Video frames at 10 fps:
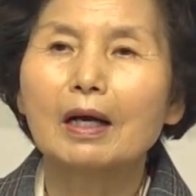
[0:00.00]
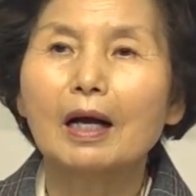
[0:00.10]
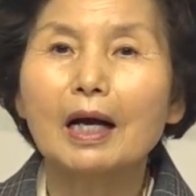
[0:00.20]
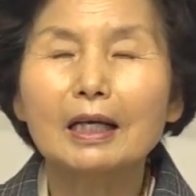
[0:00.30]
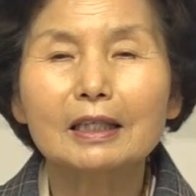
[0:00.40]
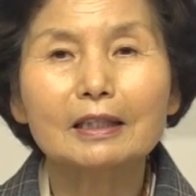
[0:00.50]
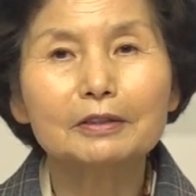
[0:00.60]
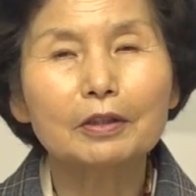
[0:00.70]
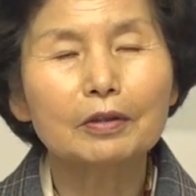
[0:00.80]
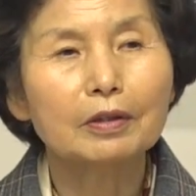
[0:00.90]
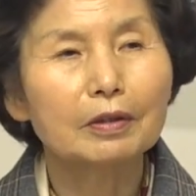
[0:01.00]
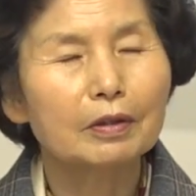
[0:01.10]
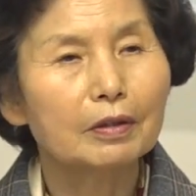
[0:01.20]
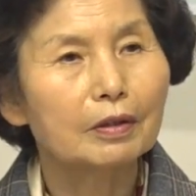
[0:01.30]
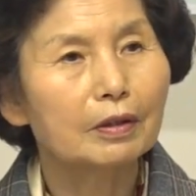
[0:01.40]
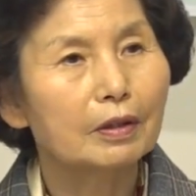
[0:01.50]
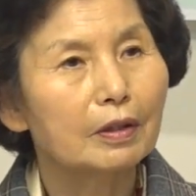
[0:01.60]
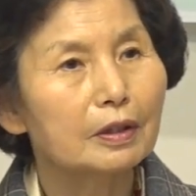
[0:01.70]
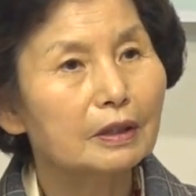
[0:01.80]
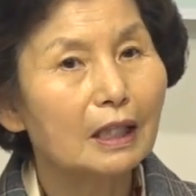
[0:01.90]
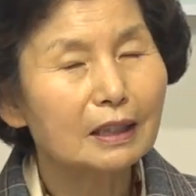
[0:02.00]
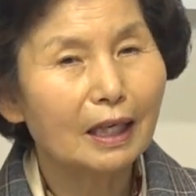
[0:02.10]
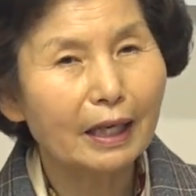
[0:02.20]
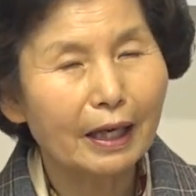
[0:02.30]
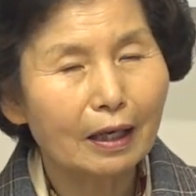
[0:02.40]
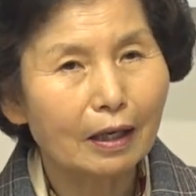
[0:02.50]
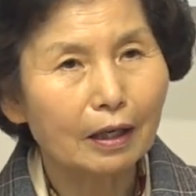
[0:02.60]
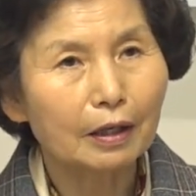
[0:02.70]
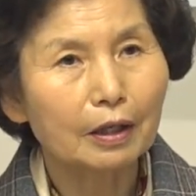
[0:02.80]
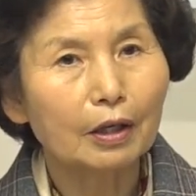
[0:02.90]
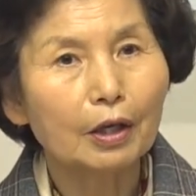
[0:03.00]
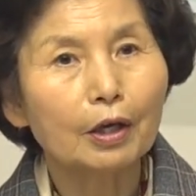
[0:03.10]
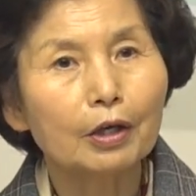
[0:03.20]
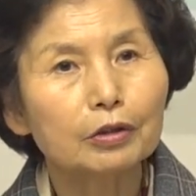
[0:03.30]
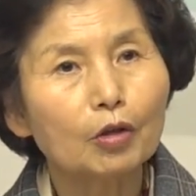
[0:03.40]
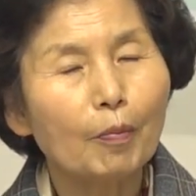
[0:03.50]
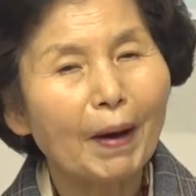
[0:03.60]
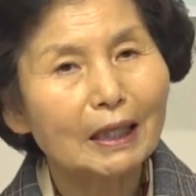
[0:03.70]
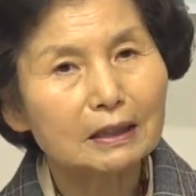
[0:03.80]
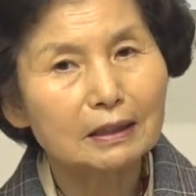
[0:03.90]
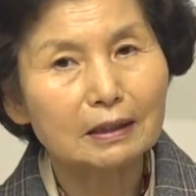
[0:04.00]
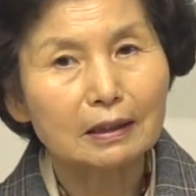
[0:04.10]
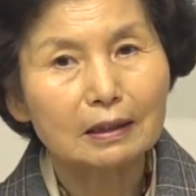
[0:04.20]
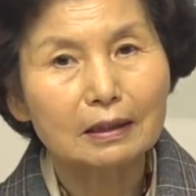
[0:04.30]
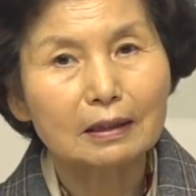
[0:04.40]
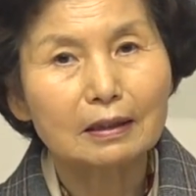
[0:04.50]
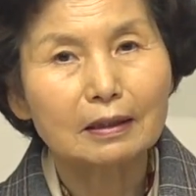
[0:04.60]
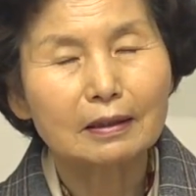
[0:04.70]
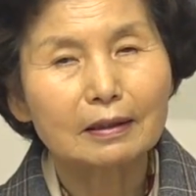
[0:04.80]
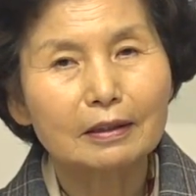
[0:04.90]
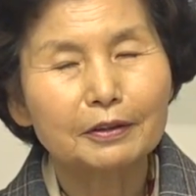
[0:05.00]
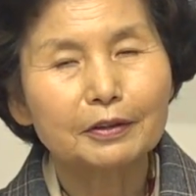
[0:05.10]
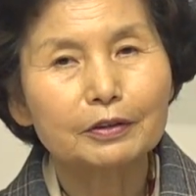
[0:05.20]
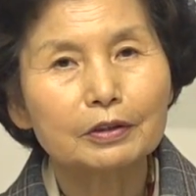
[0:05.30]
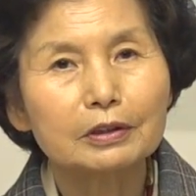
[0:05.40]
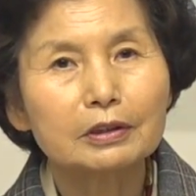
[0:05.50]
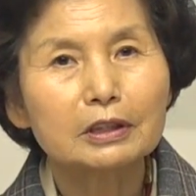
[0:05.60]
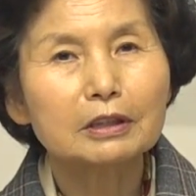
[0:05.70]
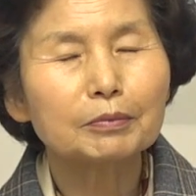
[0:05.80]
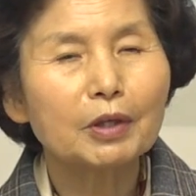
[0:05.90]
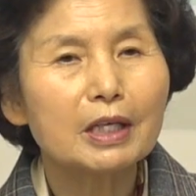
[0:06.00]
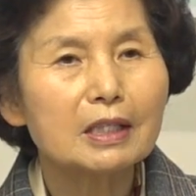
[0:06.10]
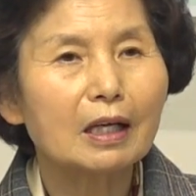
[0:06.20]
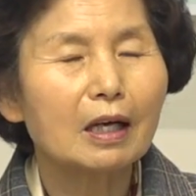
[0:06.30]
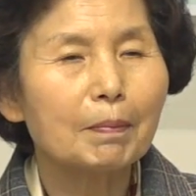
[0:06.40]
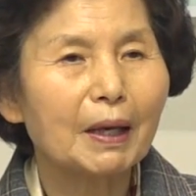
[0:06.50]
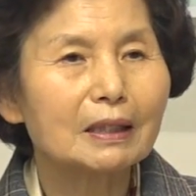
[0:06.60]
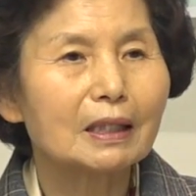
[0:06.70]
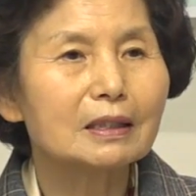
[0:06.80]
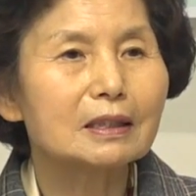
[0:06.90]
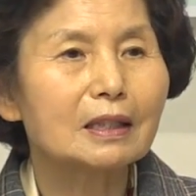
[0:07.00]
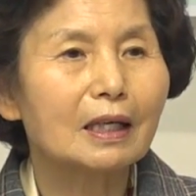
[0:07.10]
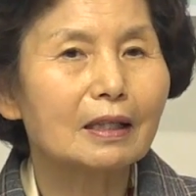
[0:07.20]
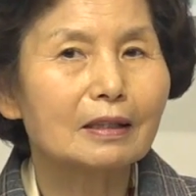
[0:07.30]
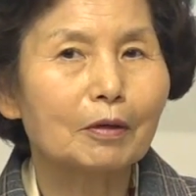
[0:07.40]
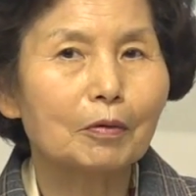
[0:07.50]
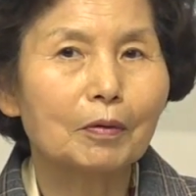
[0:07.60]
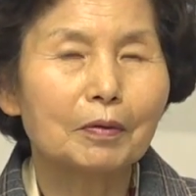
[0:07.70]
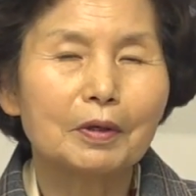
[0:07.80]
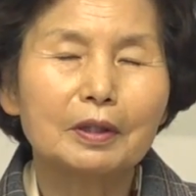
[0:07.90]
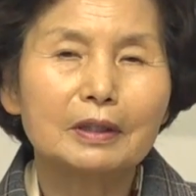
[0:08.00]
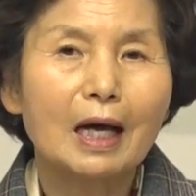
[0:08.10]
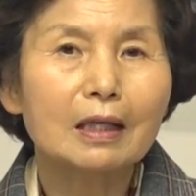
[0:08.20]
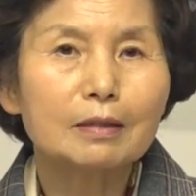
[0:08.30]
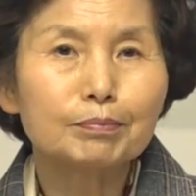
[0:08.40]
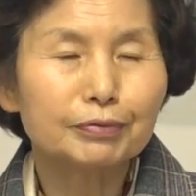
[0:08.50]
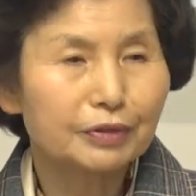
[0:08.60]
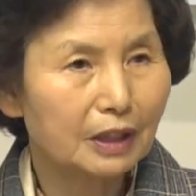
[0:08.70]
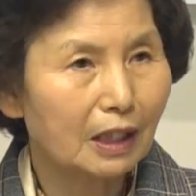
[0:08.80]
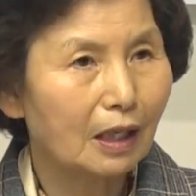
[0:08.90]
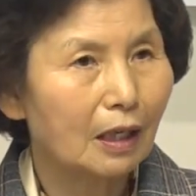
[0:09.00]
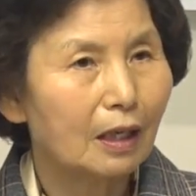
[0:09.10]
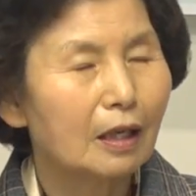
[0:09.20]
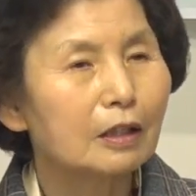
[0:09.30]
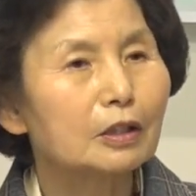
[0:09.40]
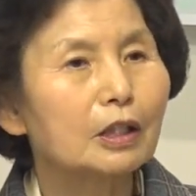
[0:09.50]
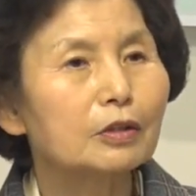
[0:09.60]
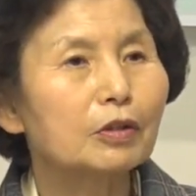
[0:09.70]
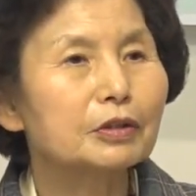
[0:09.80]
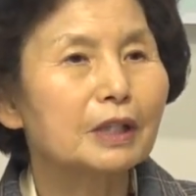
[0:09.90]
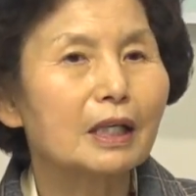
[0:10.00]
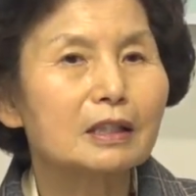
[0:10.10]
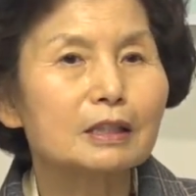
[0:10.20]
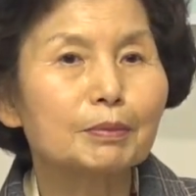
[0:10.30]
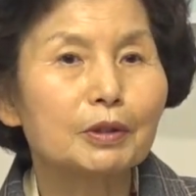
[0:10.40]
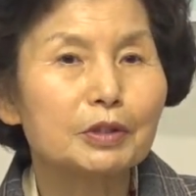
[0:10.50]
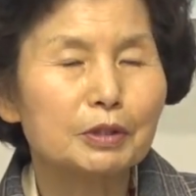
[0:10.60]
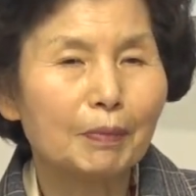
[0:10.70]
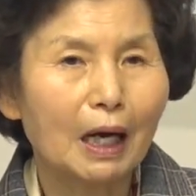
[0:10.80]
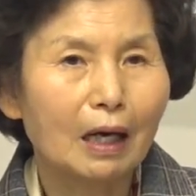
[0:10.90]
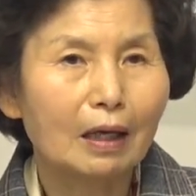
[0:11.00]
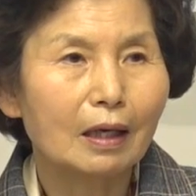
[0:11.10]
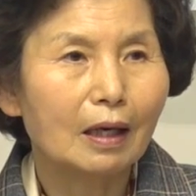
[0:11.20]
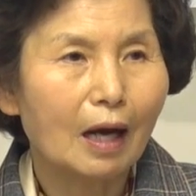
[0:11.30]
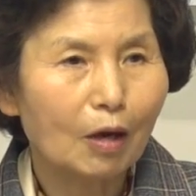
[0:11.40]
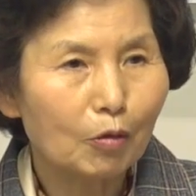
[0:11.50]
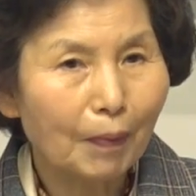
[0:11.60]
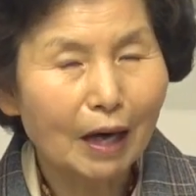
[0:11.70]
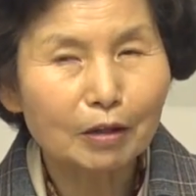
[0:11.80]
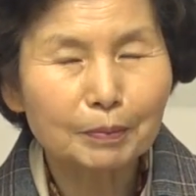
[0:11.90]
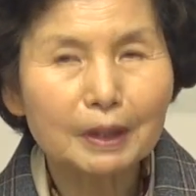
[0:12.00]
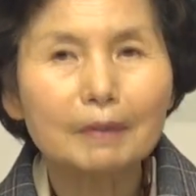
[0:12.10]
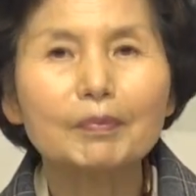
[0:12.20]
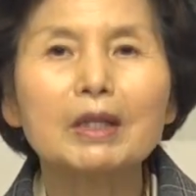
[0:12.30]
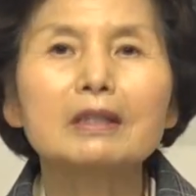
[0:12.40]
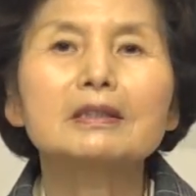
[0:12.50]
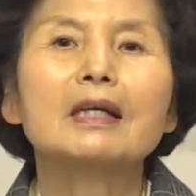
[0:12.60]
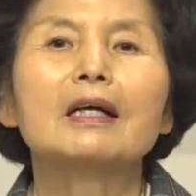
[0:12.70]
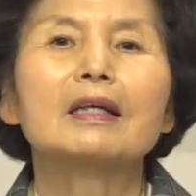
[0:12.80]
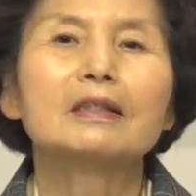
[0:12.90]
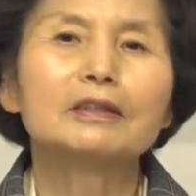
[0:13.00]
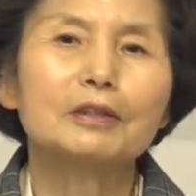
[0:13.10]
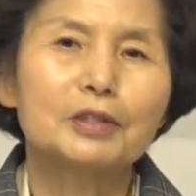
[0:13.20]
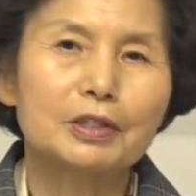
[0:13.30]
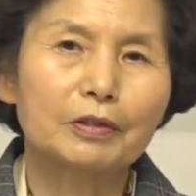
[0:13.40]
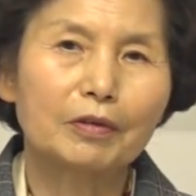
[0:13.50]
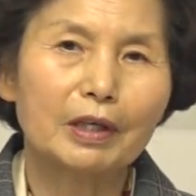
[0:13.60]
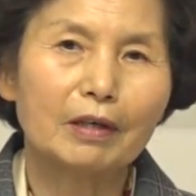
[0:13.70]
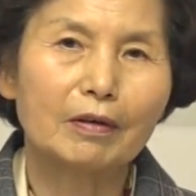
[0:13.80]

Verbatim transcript: 하나님께서 사단에게 너 봤지? 지금 너의 생각을 받아들이지 않겠다고 나를 부르잖아. 그러니까 너 그 생각 집어넣지 마. 하고 막으면 그 생각이 끊어지는 거예요.